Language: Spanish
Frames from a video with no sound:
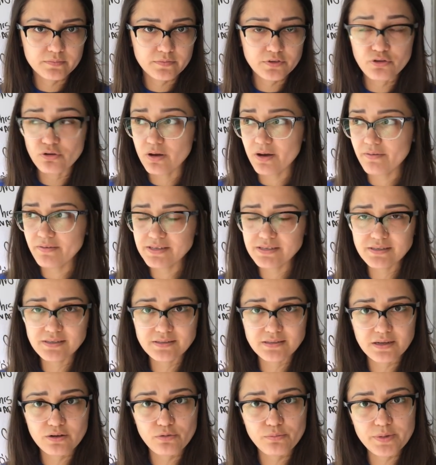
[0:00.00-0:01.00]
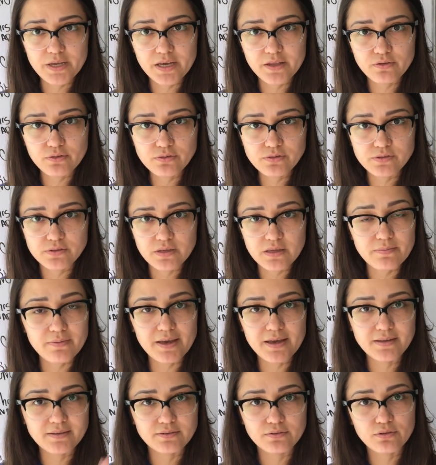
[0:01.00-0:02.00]
Yo a veces hasta comía dos y
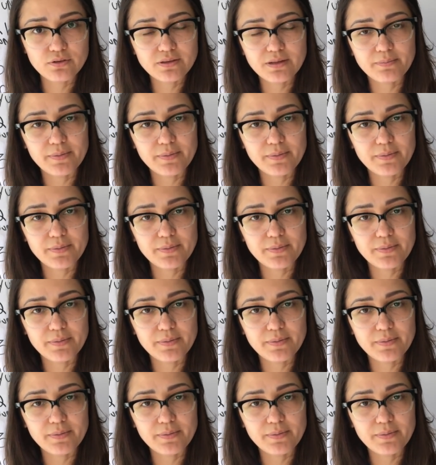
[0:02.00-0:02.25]
vean, soy el